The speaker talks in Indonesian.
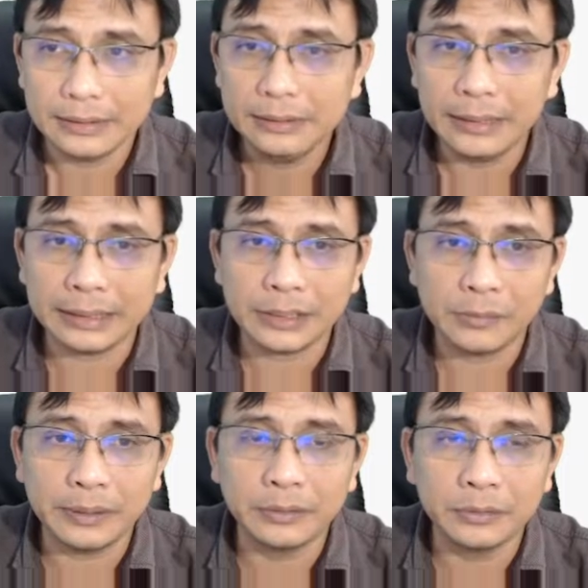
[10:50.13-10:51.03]
kita
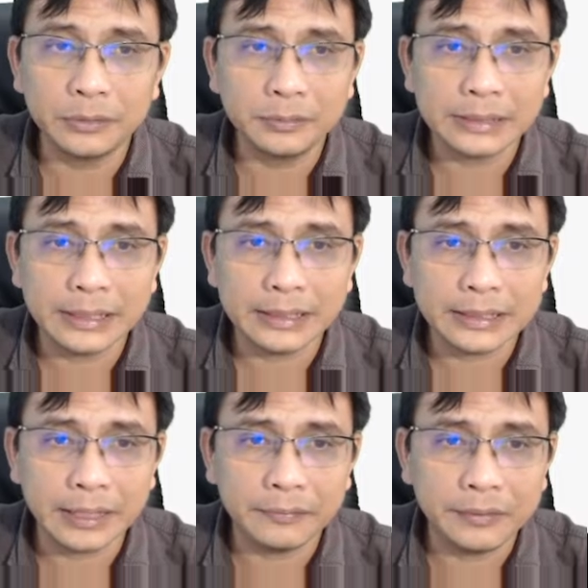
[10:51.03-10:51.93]
coba dulu misalnya
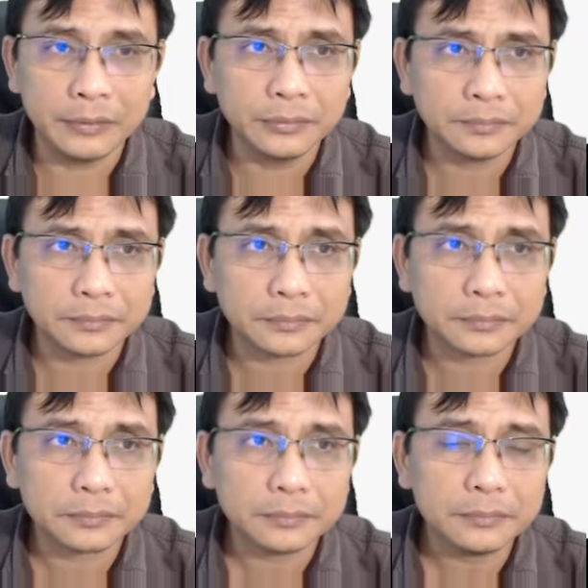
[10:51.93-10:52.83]
saya view
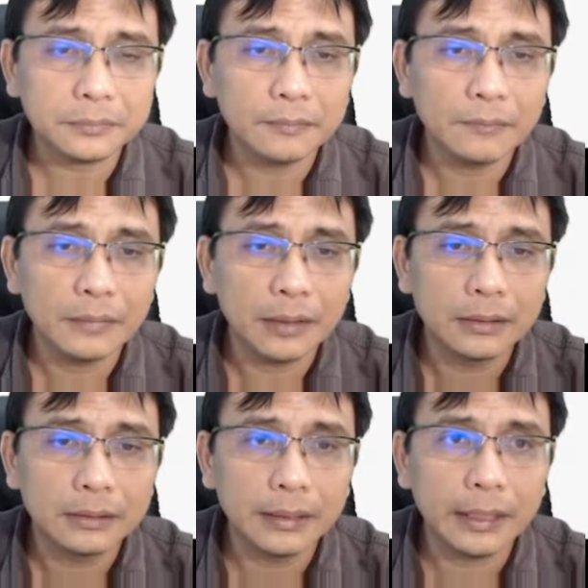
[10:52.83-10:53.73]

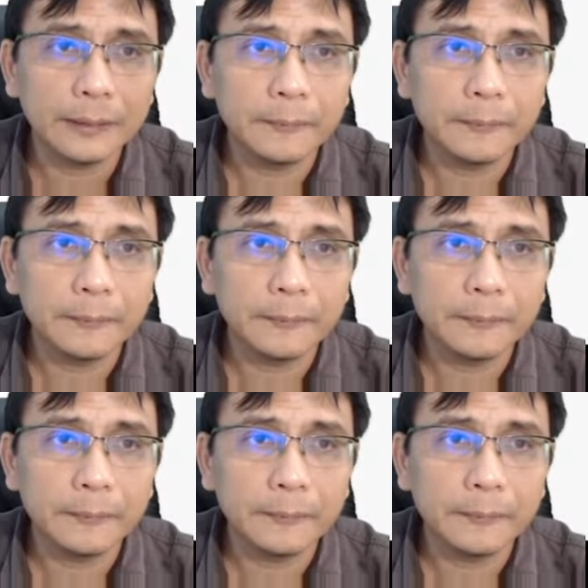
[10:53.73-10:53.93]
ya.